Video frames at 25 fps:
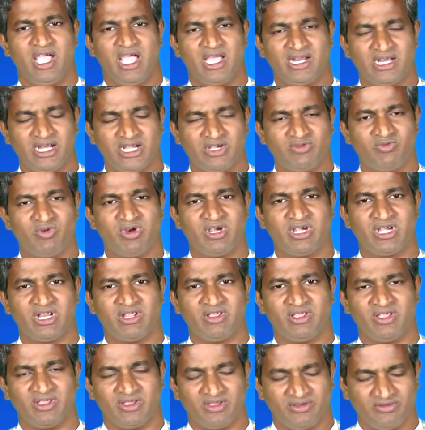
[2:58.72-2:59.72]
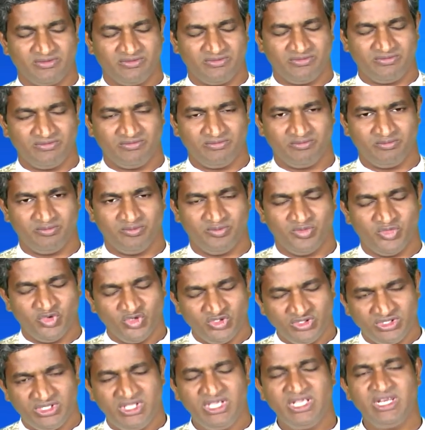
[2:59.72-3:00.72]
అన్నటువంటి
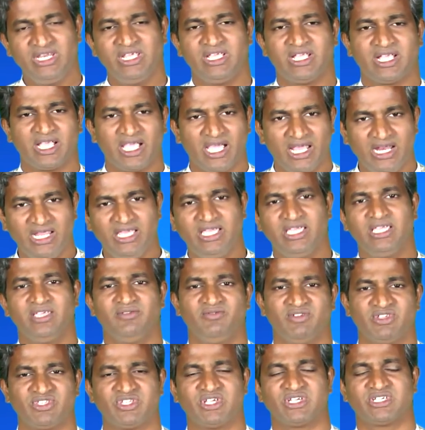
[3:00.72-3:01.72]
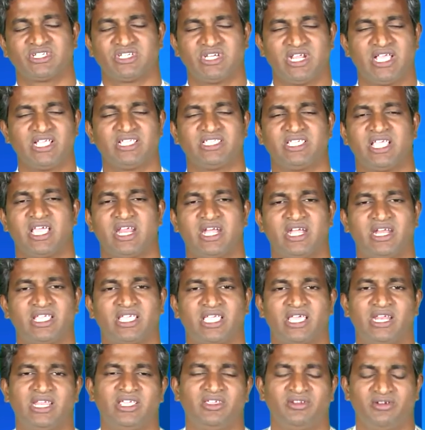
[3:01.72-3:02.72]
బుద్ధిని కలిగి విచక్షణ జ్ఞానాన్ని
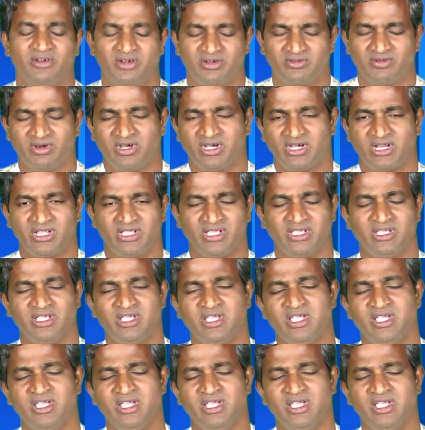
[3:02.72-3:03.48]
కలిగినటువంటి